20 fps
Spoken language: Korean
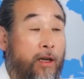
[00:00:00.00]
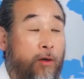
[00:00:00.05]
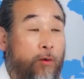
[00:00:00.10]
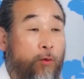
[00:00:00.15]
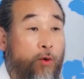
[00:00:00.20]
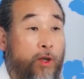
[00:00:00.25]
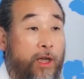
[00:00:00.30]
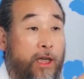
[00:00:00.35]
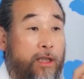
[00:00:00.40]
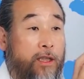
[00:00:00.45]

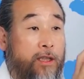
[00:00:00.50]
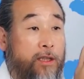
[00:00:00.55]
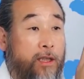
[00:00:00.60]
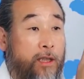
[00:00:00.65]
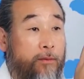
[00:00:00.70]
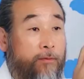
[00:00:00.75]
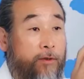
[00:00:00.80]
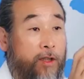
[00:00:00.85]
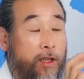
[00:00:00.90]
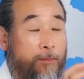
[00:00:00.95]
우리가 이
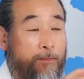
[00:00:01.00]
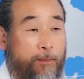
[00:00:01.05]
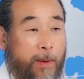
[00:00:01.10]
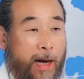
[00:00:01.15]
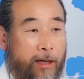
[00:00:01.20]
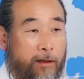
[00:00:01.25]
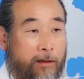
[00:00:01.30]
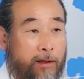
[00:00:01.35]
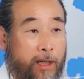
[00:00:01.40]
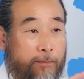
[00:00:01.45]
사람들이
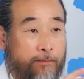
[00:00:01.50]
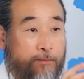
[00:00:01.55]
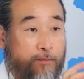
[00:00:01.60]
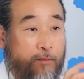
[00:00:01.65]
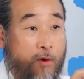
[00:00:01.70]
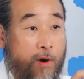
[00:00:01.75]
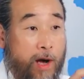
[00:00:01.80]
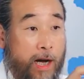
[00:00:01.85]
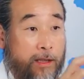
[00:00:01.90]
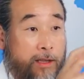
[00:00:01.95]
바르게
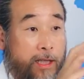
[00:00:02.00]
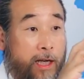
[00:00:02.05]
뭔가를